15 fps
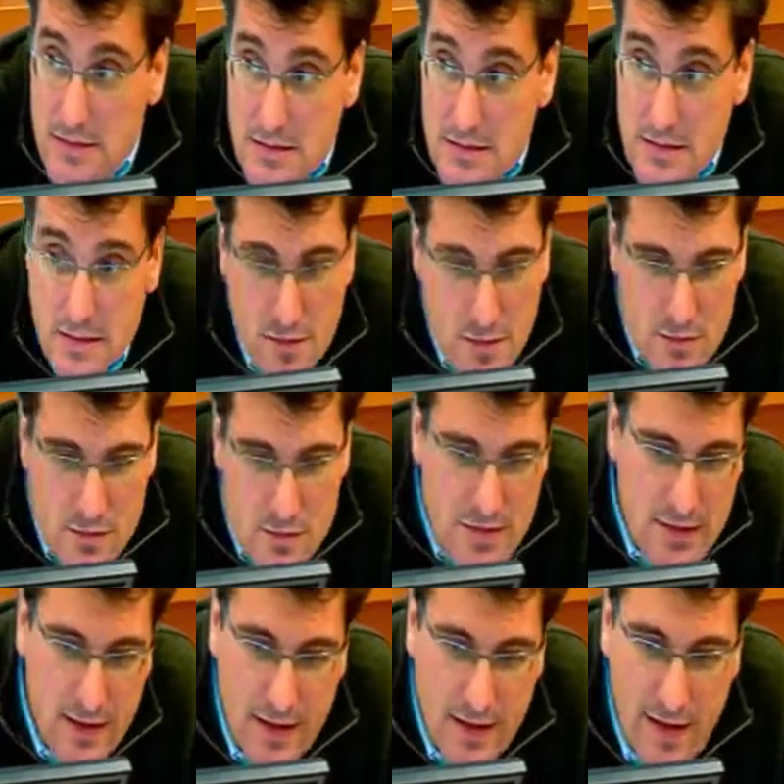Sì,
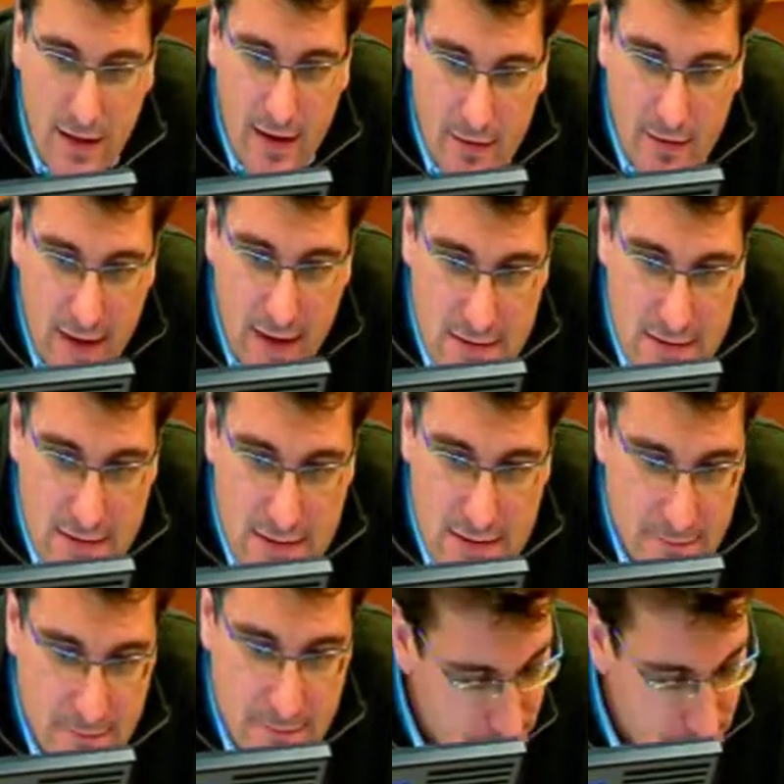consigliere Lava, grazie.